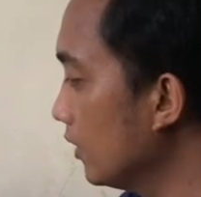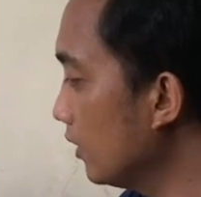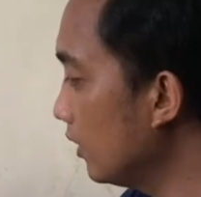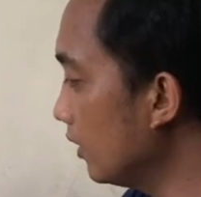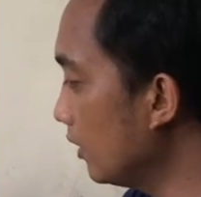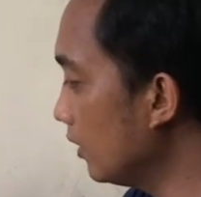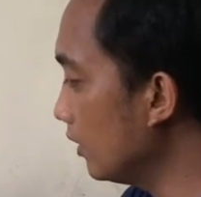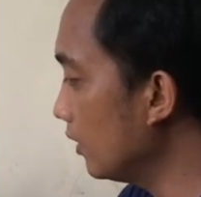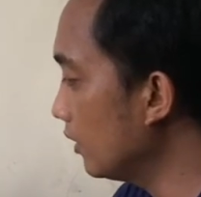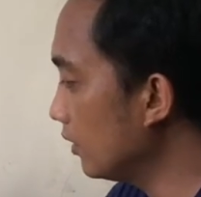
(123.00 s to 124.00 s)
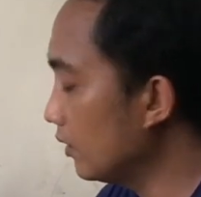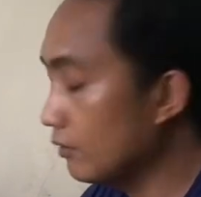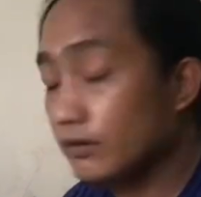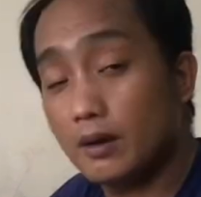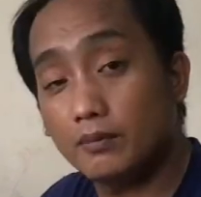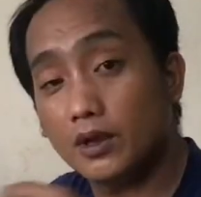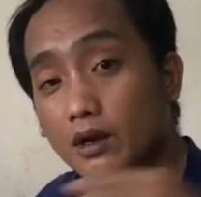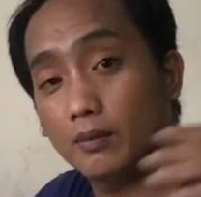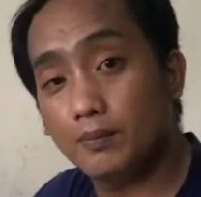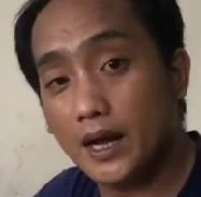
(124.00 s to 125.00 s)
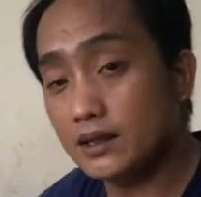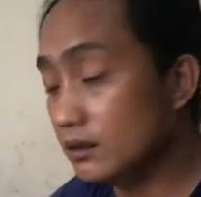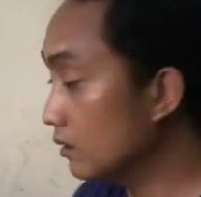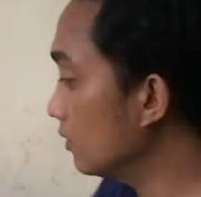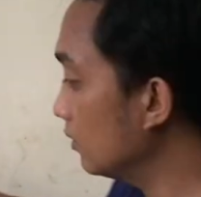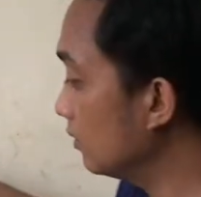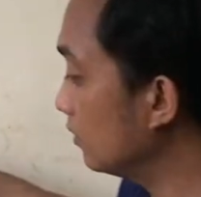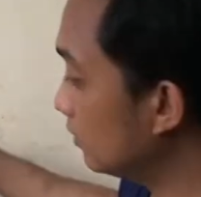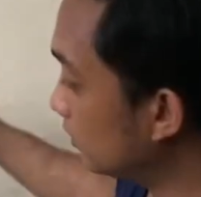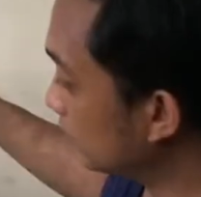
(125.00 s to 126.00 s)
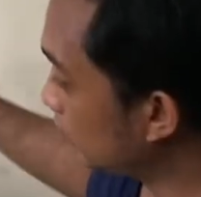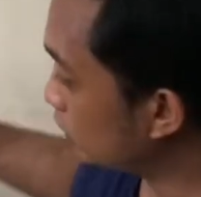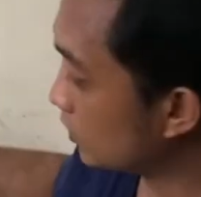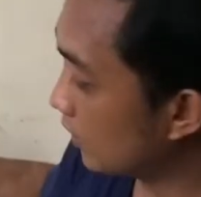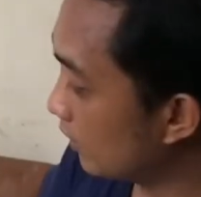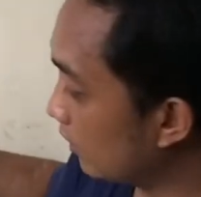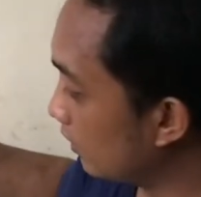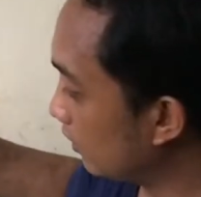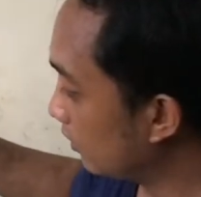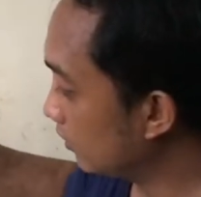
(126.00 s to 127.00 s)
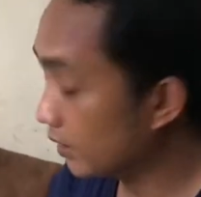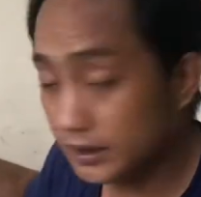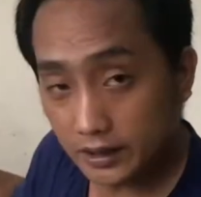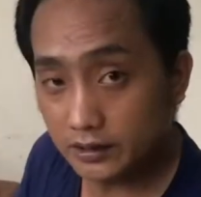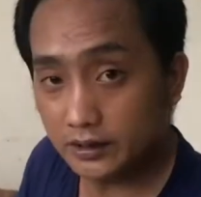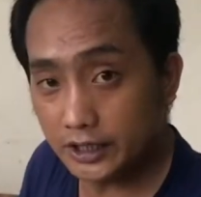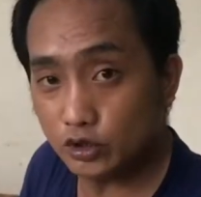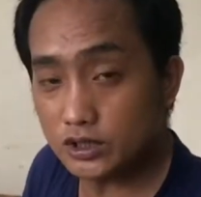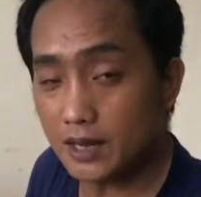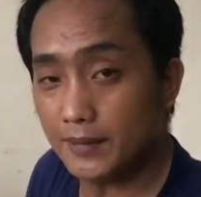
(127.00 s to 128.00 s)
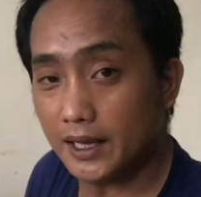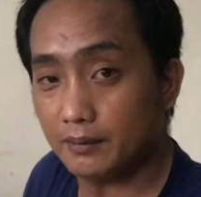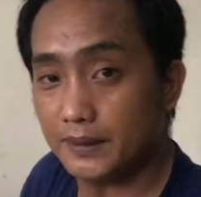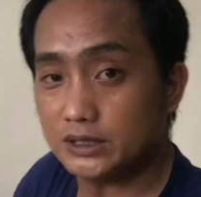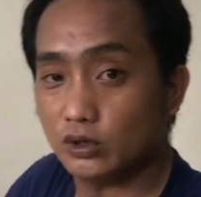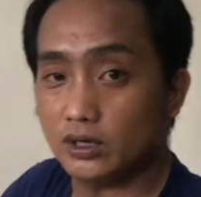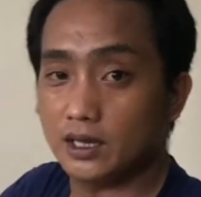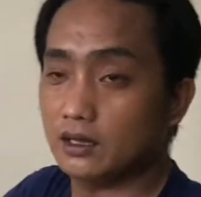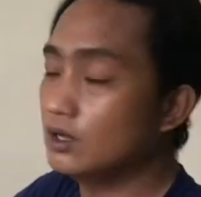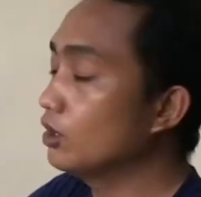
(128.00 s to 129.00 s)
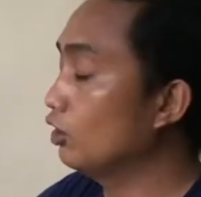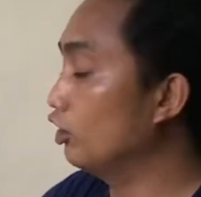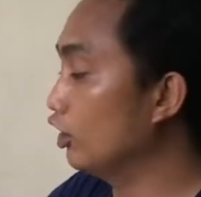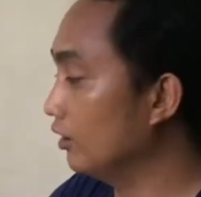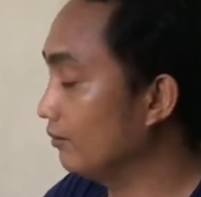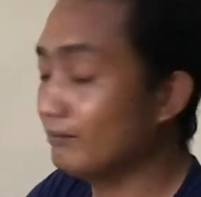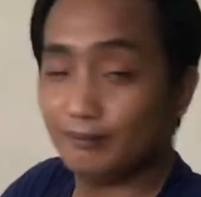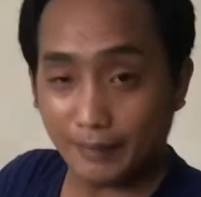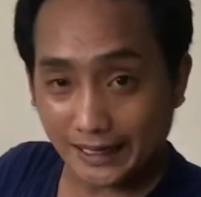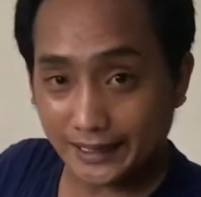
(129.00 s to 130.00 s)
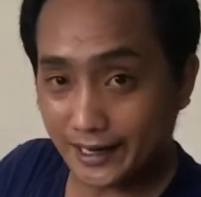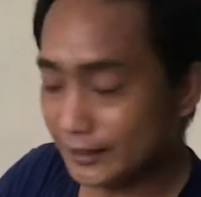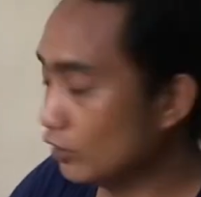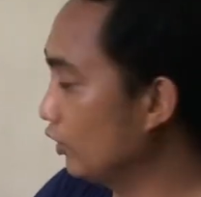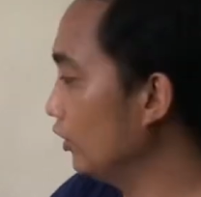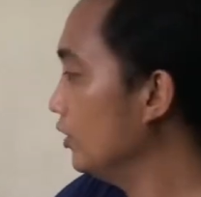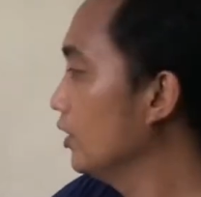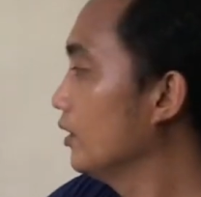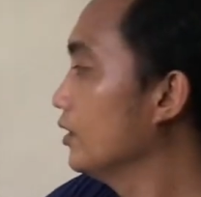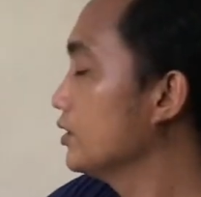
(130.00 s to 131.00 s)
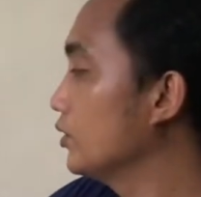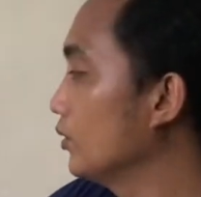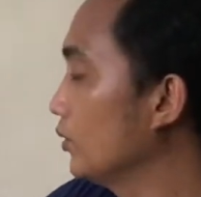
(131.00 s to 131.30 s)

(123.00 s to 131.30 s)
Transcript: uh, from the pot dito sa and then dito sa malaking pasok na or balde na ito no so